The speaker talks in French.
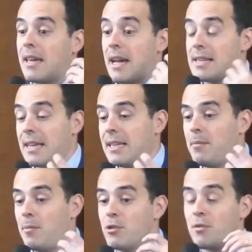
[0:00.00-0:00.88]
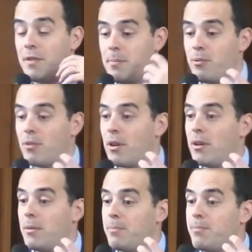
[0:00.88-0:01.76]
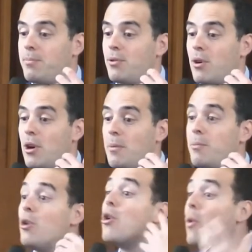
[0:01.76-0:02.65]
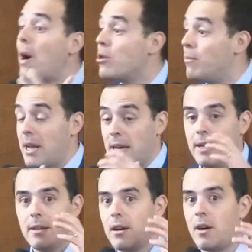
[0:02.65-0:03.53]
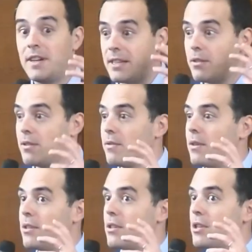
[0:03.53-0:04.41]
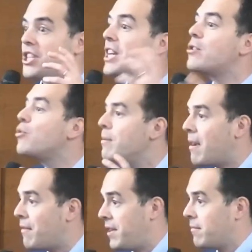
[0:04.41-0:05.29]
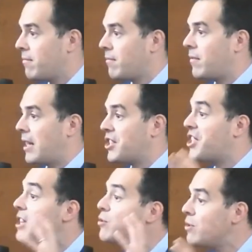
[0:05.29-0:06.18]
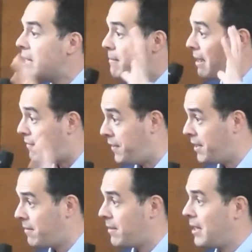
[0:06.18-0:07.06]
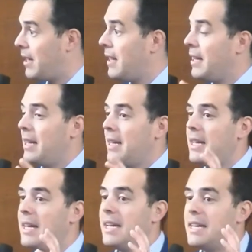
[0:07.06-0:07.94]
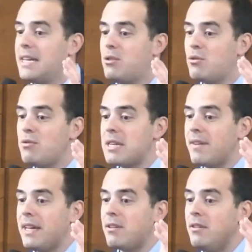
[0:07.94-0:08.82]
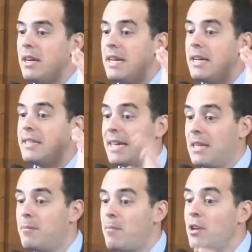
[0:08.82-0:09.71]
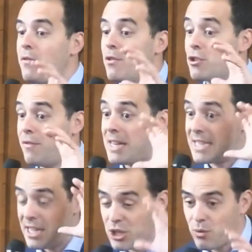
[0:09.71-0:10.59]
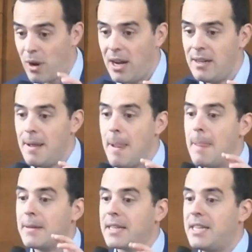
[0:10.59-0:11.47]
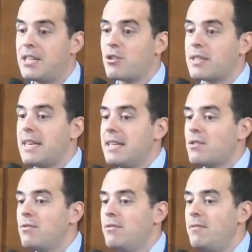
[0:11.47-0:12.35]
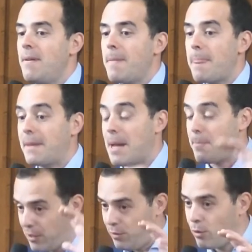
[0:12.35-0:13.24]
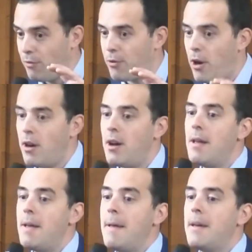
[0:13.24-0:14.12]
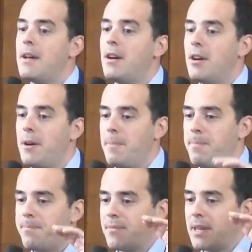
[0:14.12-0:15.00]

certains moments je fais pour, euh, pour, euh, pour le royaume. En fait, Jésus est ma vie. Jésus, c'est ma vie. Et, du coup, c'est vrai qu'il y a des moments où il faut que je fasse des choix qui, je sais, sont, d'un point de vue confort, euh,